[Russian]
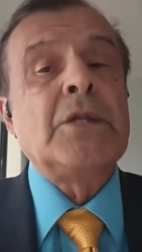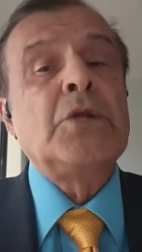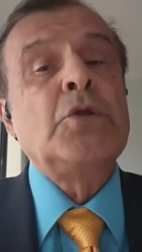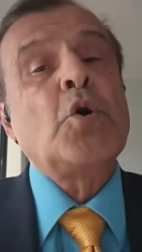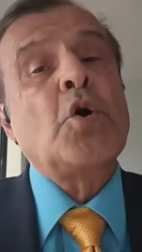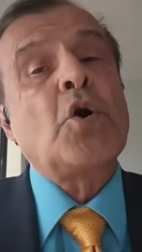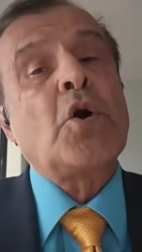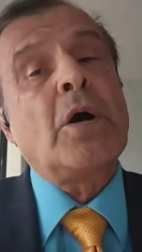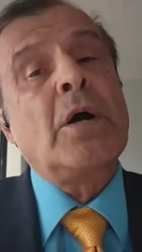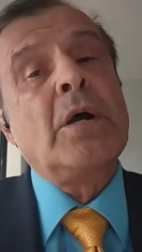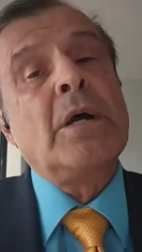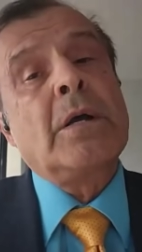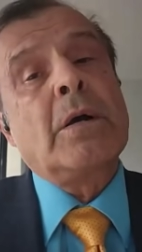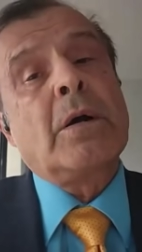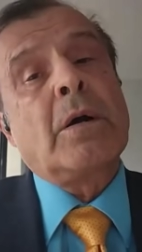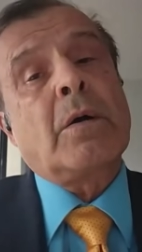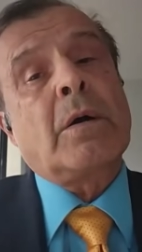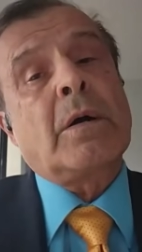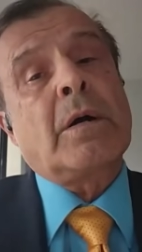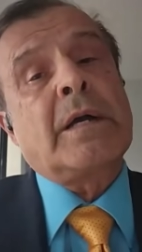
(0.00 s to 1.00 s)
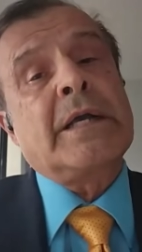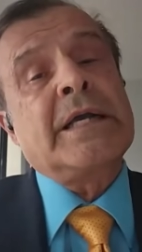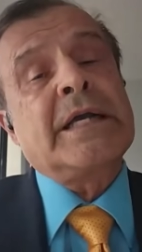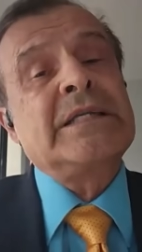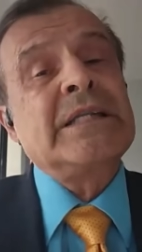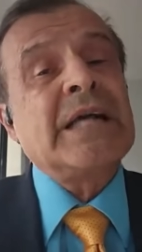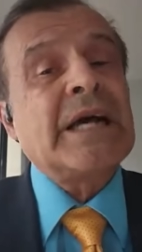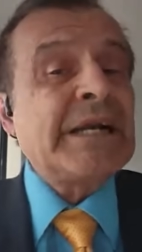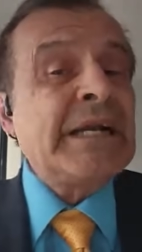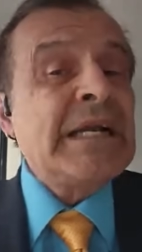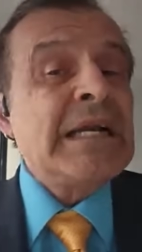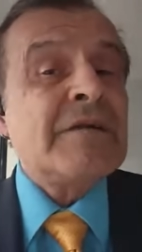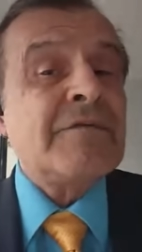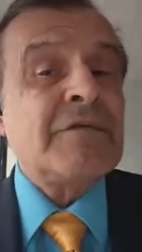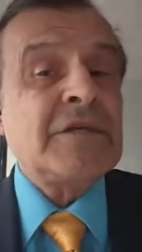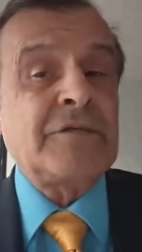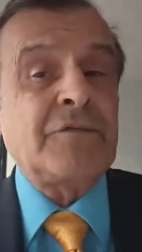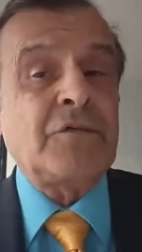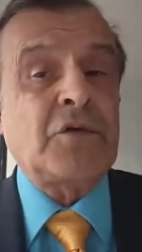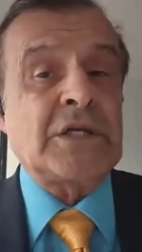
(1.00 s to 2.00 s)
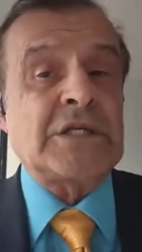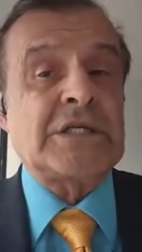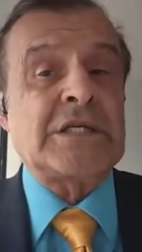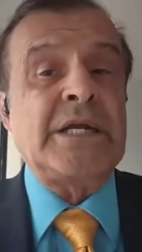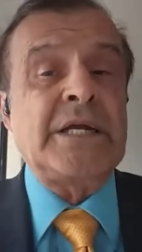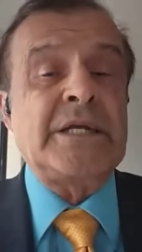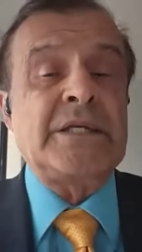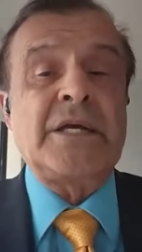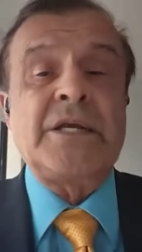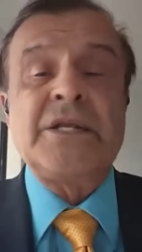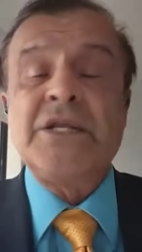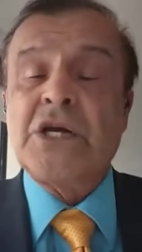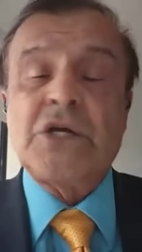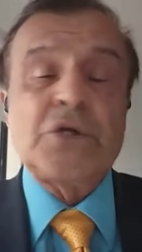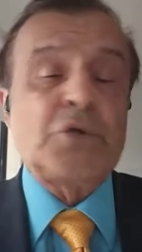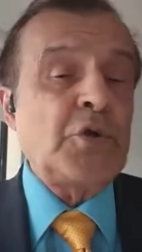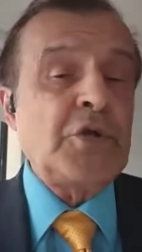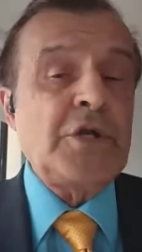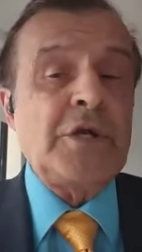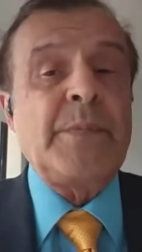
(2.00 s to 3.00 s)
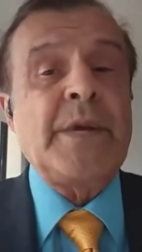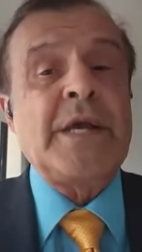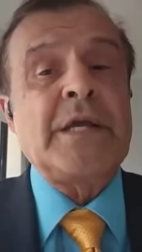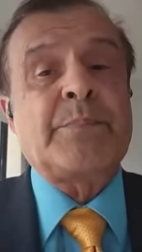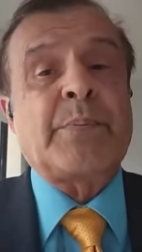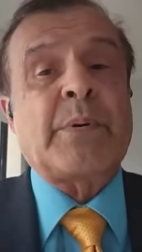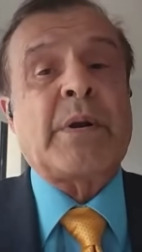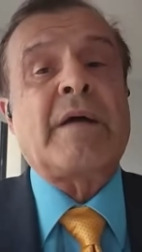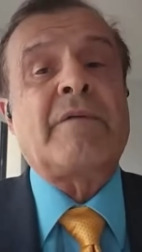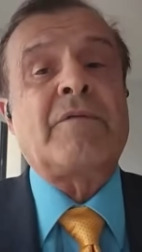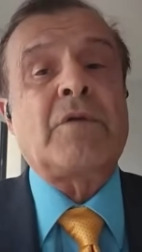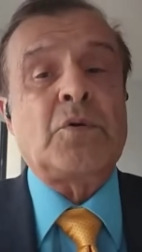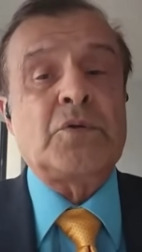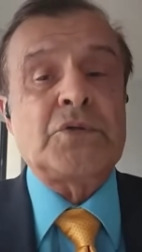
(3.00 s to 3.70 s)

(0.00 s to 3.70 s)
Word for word: Но э, игнорировать его наследие никто не имеет права.